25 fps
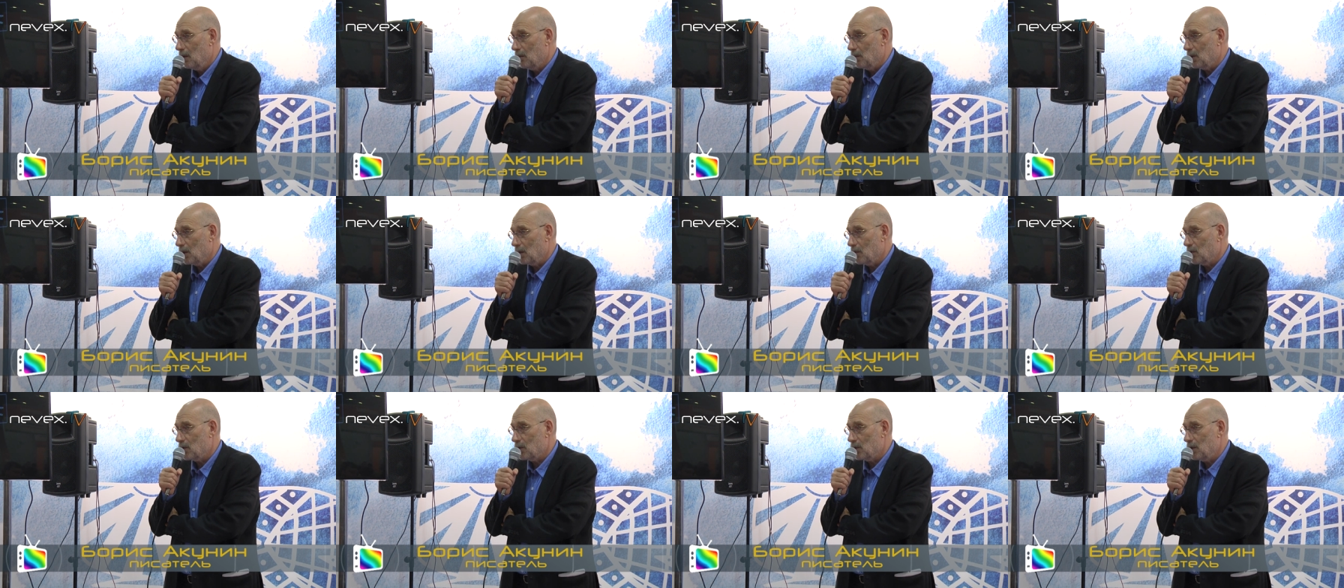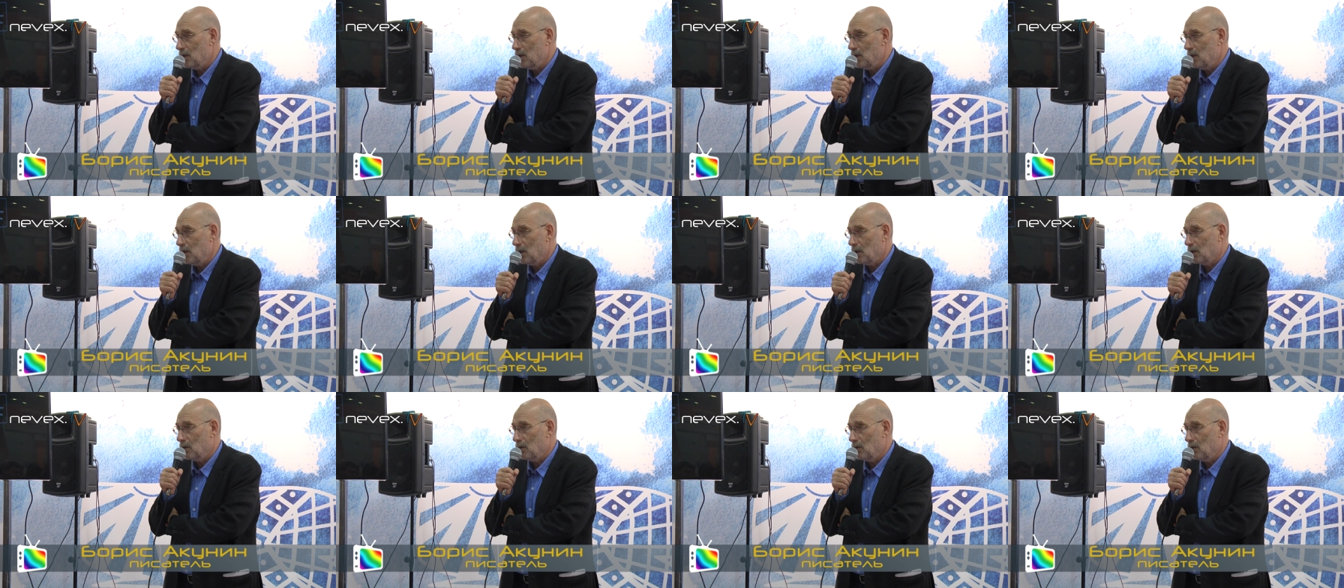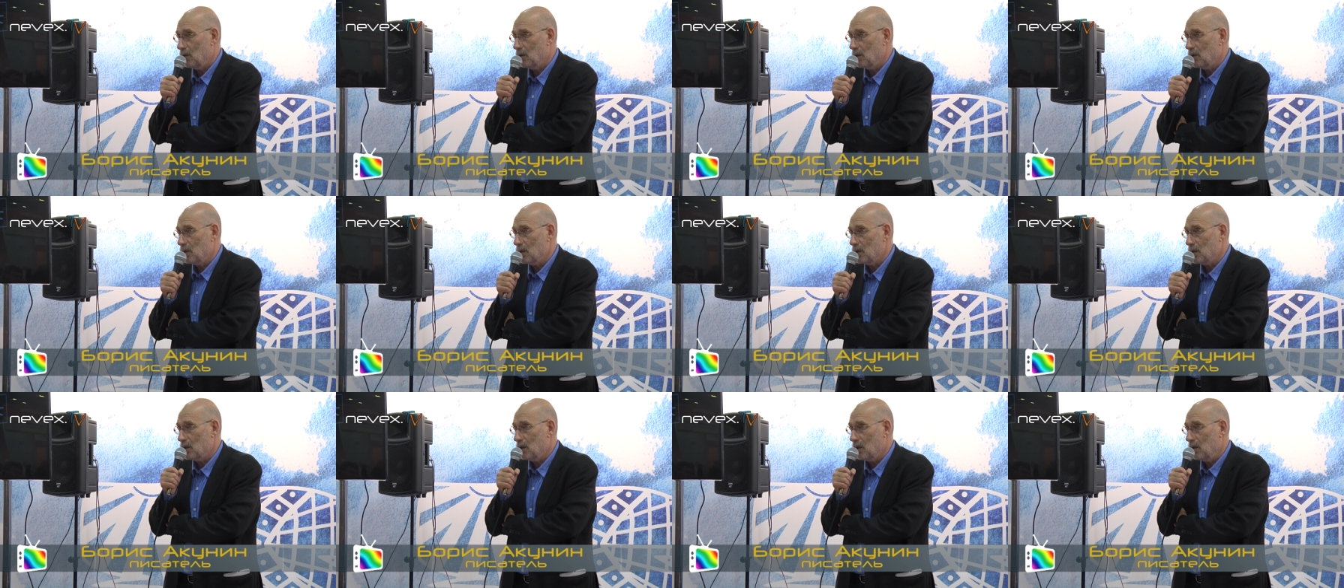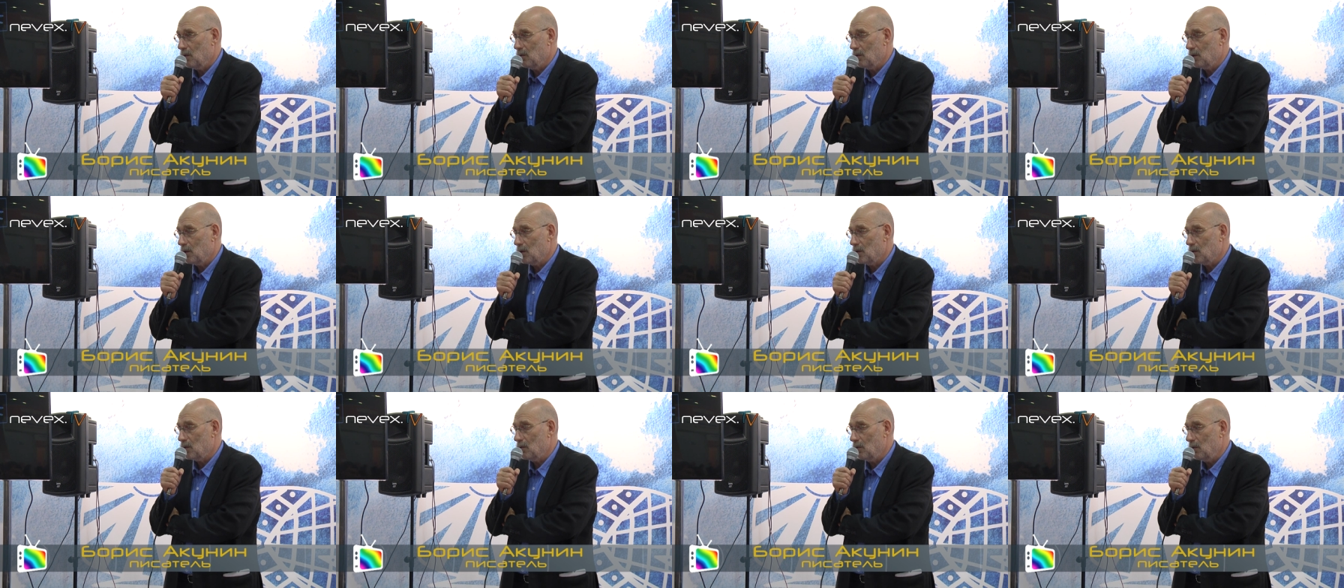Потому что те, кто не
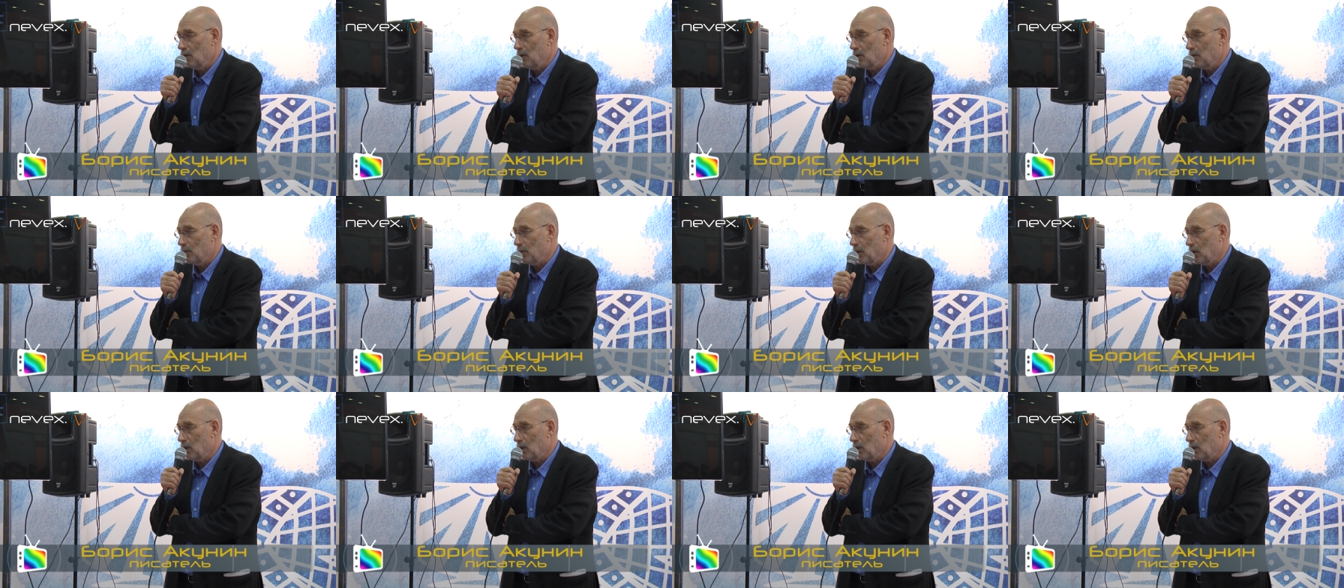знают историю,